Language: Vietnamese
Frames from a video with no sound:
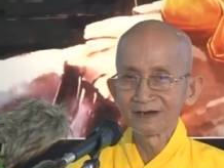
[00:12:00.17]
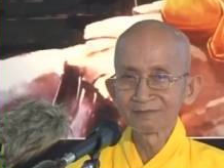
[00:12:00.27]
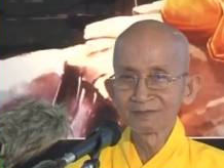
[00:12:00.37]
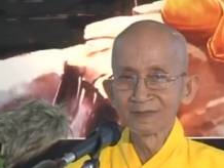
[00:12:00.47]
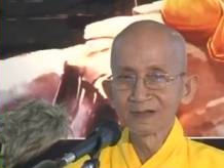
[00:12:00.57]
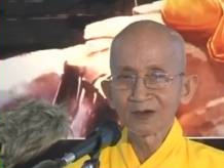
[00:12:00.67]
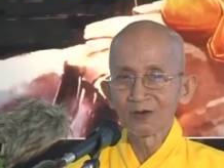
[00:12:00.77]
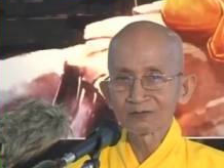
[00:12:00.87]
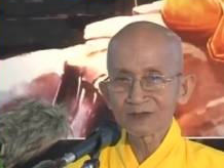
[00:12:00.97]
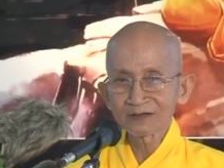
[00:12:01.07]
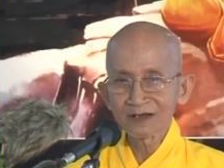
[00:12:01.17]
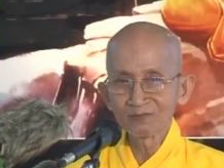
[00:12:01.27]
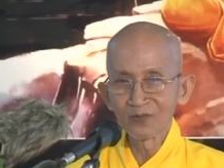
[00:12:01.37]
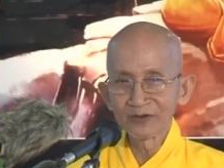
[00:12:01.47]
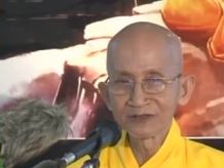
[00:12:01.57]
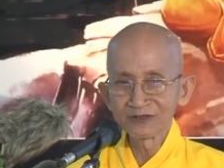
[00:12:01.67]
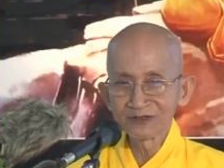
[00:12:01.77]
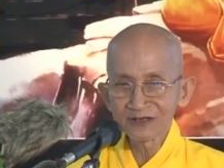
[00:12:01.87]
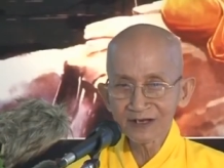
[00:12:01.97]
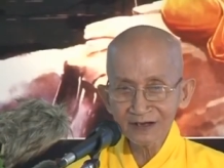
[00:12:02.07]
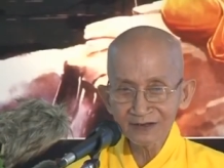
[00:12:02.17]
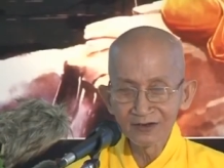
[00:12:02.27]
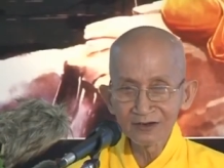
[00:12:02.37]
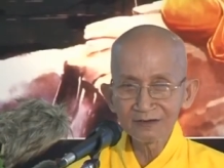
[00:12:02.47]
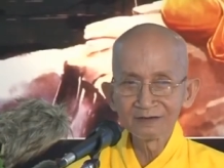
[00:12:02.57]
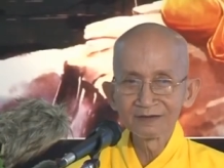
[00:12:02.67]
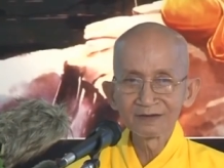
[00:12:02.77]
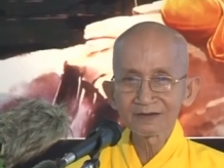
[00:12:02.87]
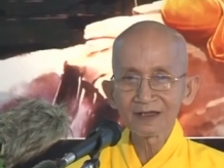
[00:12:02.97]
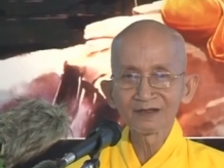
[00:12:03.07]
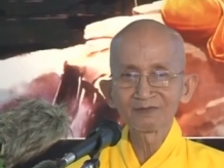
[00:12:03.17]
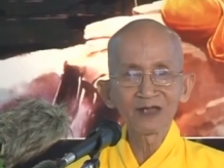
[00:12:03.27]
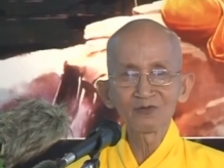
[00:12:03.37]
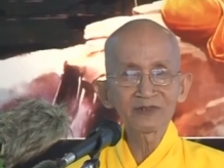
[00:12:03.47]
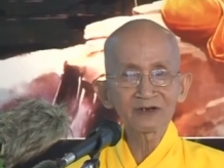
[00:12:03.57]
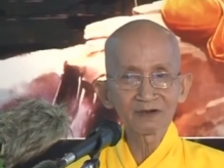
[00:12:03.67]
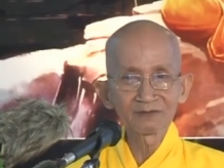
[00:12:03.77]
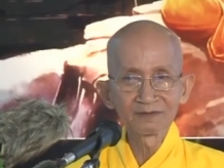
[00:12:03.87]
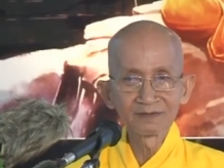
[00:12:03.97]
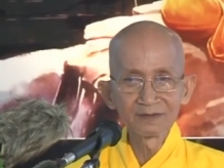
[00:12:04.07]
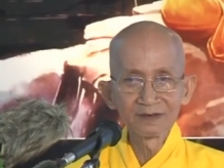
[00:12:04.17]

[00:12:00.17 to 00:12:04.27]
không còn tất cả mọi chuyện khác nữa thầy không giải quyết đâu